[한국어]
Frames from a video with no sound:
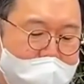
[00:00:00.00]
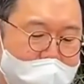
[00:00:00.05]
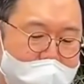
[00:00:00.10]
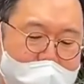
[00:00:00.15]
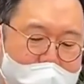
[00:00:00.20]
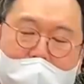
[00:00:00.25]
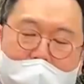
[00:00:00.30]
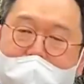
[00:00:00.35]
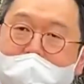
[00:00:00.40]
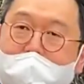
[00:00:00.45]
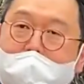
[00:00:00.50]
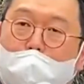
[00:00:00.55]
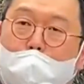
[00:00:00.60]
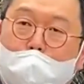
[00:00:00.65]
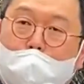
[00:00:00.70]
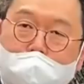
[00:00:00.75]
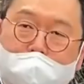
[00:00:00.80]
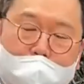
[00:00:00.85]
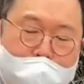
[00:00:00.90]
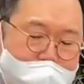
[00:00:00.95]
이건
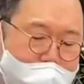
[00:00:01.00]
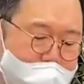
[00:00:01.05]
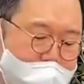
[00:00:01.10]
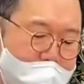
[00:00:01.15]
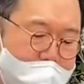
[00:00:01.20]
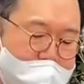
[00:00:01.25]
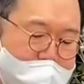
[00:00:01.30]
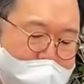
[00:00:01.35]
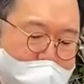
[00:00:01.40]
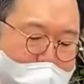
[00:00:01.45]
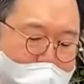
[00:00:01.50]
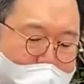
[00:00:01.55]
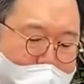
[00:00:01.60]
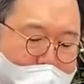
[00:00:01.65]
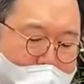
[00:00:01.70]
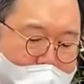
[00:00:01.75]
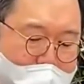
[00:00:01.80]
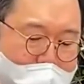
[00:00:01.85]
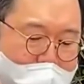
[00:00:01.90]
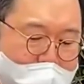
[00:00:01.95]
공정성의
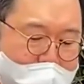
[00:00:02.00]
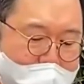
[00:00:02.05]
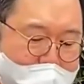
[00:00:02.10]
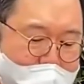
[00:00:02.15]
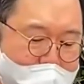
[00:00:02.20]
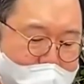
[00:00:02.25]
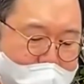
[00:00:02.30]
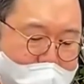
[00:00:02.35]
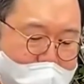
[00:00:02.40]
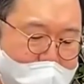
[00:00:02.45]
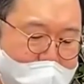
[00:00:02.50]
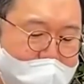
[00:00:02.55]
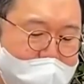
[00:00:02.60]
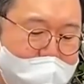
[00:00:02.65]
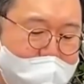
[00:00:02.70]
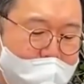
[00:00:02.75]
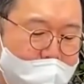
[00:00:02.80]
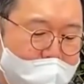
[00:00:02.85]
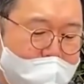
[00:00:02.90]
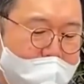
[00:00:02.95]
핵심입니다.
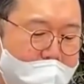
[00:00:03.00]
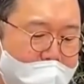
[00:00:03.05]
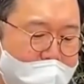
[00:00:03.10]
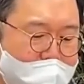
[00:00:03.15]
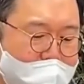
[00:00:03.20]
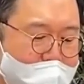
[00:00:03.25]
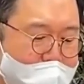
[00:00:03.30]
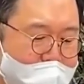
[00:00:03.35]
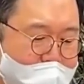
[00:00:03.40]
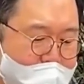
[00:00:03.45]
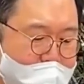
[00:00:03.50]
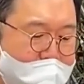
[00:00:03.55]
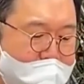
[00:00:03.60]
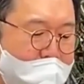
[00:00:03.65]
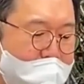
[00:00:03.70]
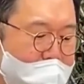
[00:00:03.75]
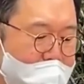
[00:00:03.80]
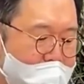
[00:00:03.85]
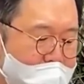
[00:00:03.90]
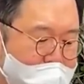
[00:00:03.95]
정의의 여신
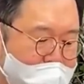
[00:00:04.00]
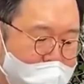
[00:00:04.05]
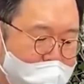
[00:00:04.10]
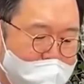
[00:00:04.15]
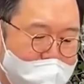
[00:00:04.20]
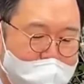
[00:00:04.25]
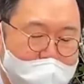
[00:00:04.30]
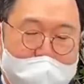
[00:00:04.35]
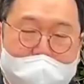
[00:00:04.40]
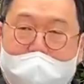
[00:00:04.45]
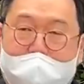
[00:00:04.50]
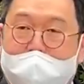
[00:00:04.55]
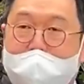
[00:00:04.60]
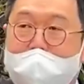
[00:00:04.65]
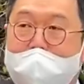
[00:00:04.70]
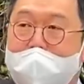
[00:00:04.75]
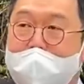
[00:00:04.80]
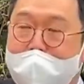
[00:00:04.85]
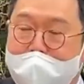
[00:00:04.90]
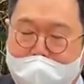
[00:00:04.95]
디케라고 하지요.
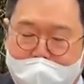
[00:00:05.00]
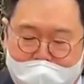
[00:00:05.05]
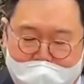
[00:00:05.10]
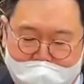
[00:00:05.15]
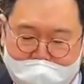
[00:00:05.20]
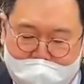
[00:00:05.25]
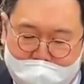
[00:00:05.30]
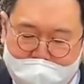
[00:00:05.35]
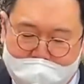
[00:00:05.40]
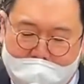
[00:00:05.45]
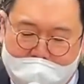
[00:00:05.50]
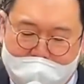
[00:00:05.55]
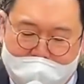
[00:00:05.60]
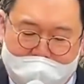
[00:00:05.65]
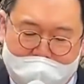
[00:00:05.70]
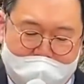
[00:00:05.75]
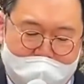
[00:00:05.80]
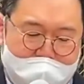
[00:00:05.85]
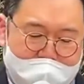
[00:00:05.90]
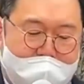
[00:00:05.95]

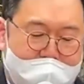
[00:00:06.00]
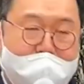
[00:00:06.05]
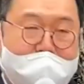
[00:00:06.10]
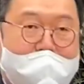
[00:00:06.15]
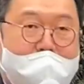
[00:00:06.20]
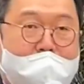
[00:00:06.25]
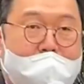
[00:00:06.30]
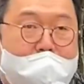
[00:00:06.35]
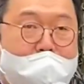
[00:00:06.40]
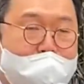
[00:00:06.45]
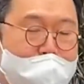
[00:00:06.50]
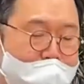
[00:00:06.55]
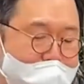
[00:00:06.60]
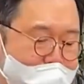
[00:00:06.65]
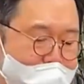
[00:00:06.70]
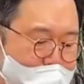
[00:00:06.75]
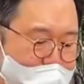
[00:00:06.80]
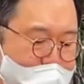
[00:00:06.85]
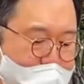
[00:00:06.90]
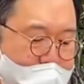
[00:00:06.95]
정의의 여신 디케라고
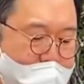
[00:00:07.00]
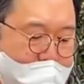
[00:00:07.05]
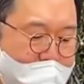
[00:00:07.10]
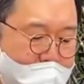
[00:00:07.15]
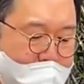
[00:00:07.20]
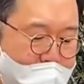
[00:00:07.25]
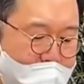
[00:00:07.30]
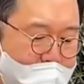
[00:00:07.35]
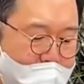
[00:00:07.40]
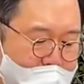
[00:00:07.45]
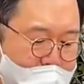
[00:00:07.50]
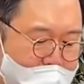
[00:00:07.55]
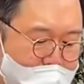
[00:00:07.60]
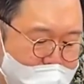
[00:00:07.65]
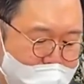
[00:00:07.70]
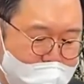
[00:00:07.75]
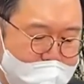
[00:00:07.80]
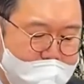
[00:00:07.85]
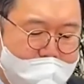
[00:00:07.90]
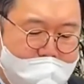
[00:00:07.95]
하지요. 디케의
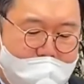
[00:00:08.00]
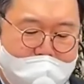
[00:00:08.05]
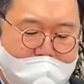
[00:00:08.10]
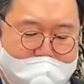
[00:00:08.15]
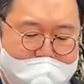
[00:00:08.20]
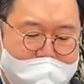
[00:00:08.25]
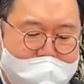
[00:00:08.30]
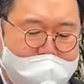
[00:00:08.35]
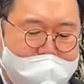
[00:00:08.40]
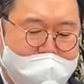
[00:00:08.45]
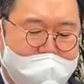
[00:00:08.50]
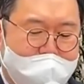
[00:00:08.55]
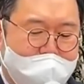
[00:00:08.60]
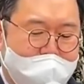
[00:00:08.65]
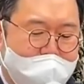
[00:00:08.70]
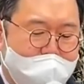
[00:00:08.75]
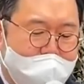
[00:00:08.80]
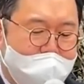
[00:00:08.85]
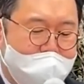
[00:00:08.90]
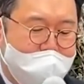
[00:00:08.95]
눈이 가려진
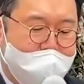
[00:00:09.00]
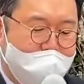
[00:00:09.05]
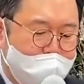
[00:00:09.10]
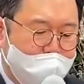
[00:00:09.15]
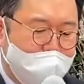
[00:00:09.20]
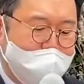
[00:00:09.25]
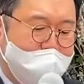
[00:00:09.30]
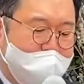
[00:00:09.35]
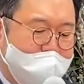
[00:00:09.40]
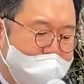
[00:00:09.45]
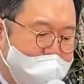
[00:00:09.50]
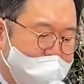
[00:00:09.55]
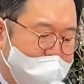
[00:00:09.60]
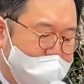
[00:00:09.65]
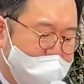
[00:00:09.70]
이유입니다.